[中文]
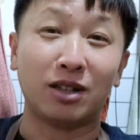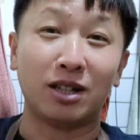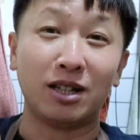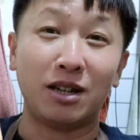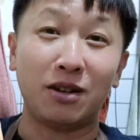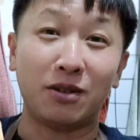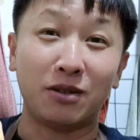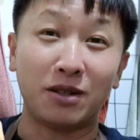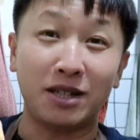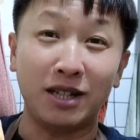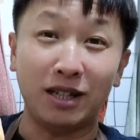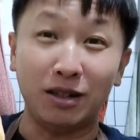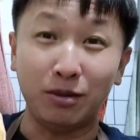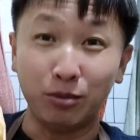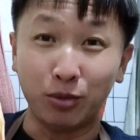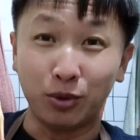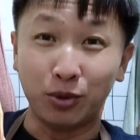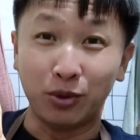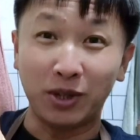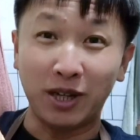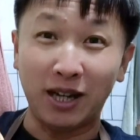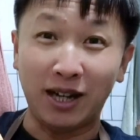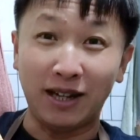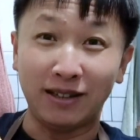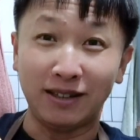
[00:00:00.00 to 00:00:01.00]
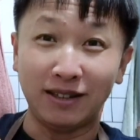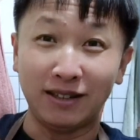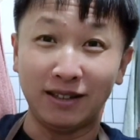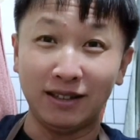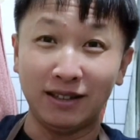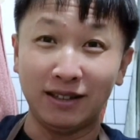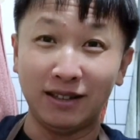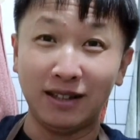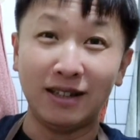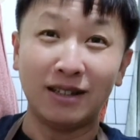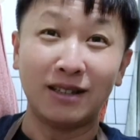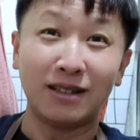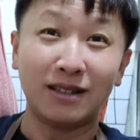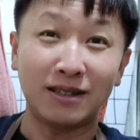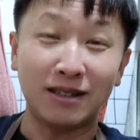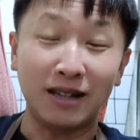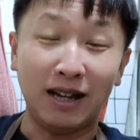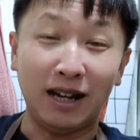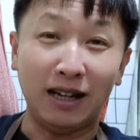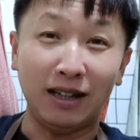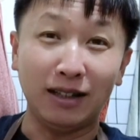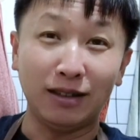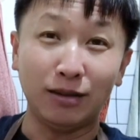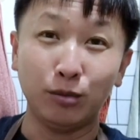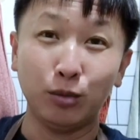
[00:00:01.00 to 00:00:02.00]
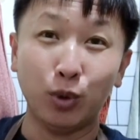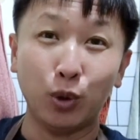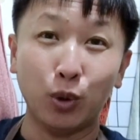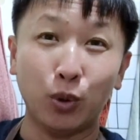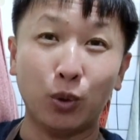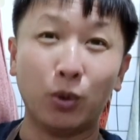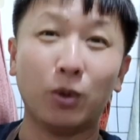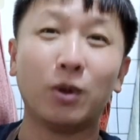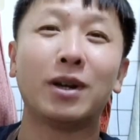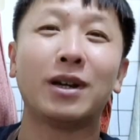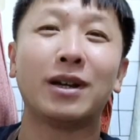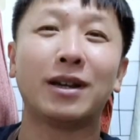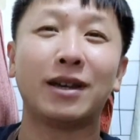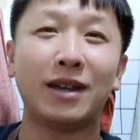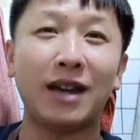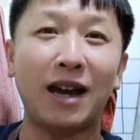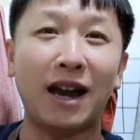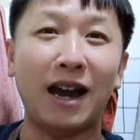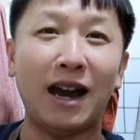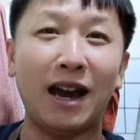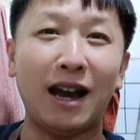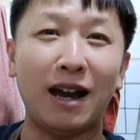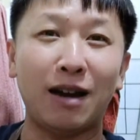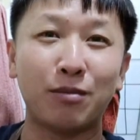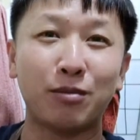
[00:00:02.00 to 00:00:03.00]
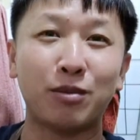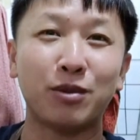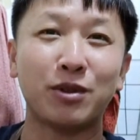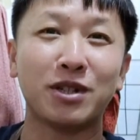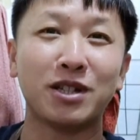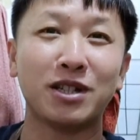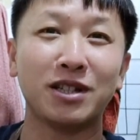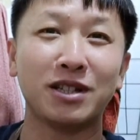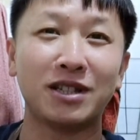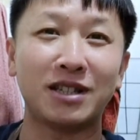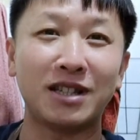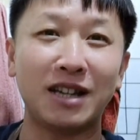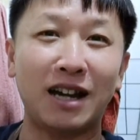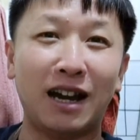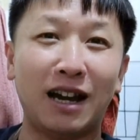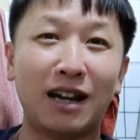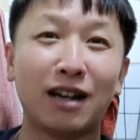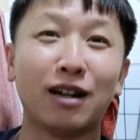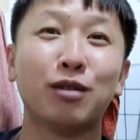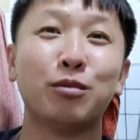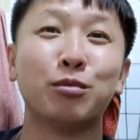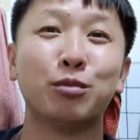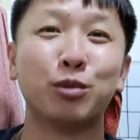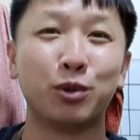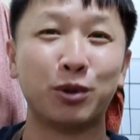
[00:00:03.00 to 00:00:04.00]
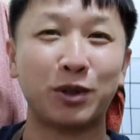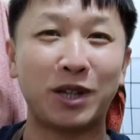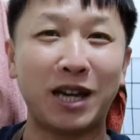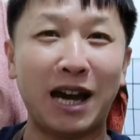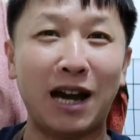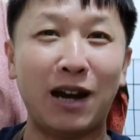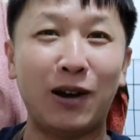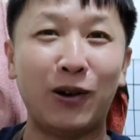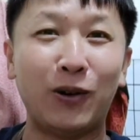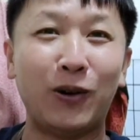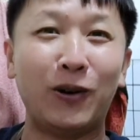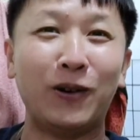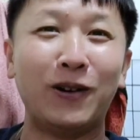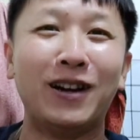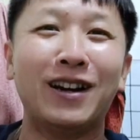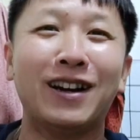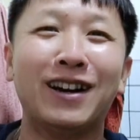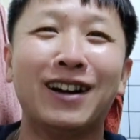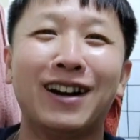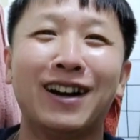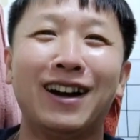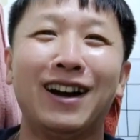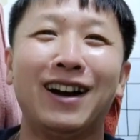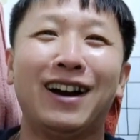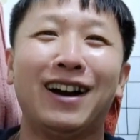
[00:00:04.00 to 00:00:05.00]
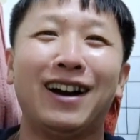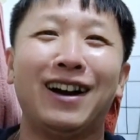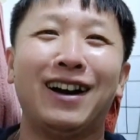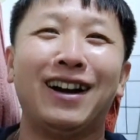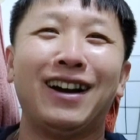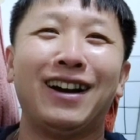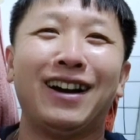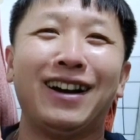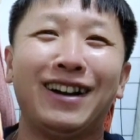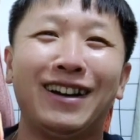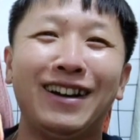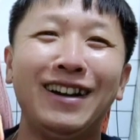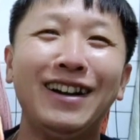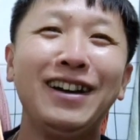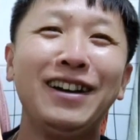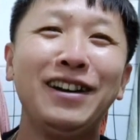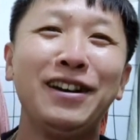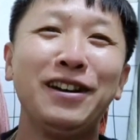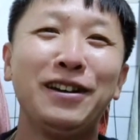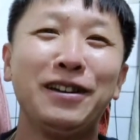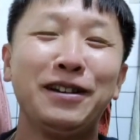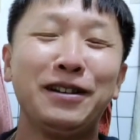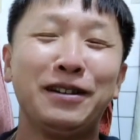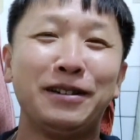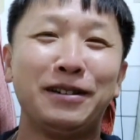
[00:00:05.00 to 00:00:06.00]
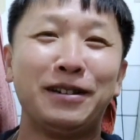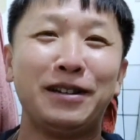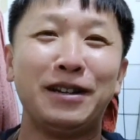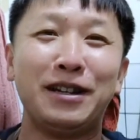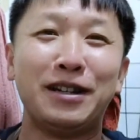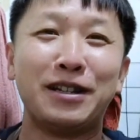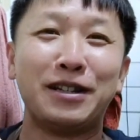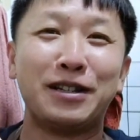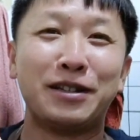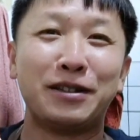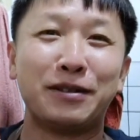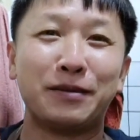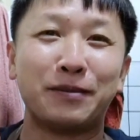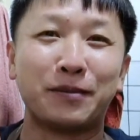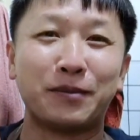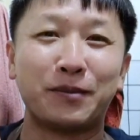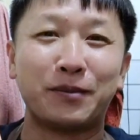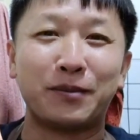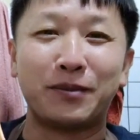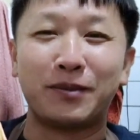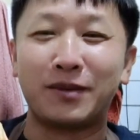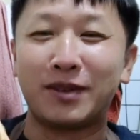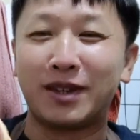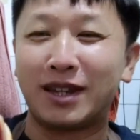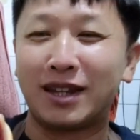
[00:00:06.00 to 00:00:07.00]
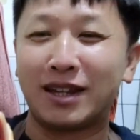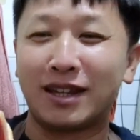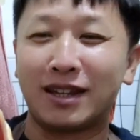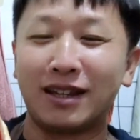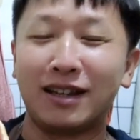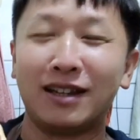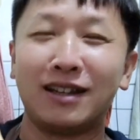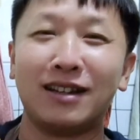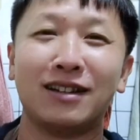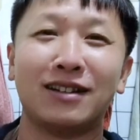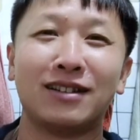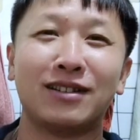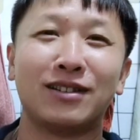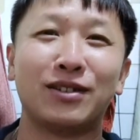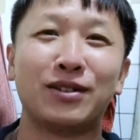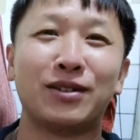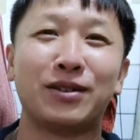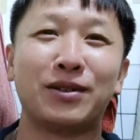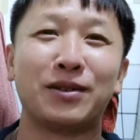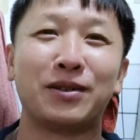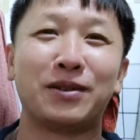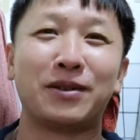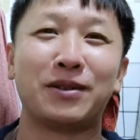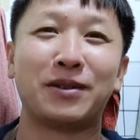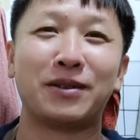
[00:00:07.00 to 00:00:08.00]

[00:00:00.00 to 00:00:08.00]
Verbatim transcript: 得了姜母鸭呢？姜母鸭不是姜母鸭哦。对呀，反正第一次做嘛，看一下怎么样。